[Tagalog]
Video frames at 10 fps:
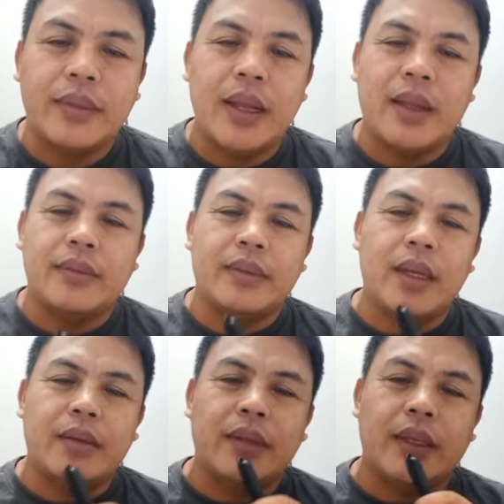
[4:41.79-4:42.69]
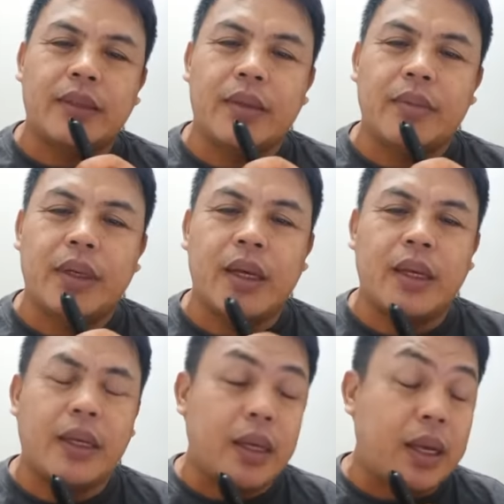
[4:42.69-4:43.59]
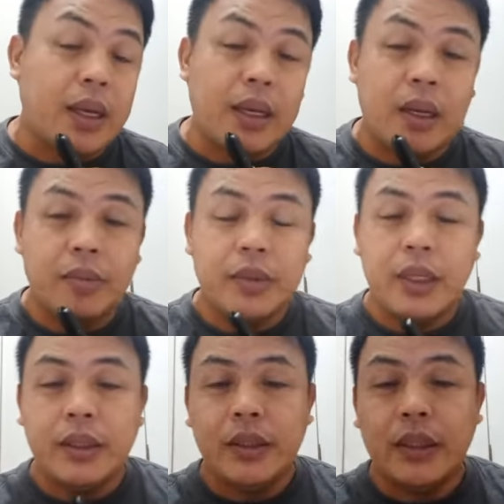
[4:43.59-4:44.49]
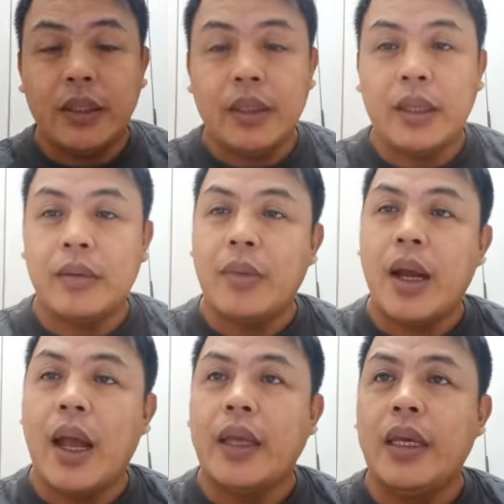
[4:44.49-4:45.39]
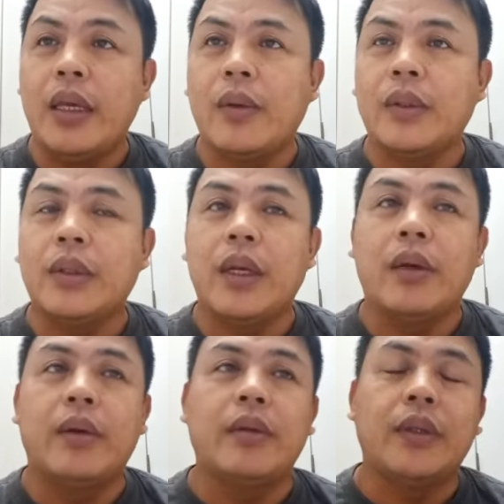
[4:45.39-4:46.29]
Lalo-lalo na sa mga nakakakilala po sa atin dyan at mga heroes ngayon.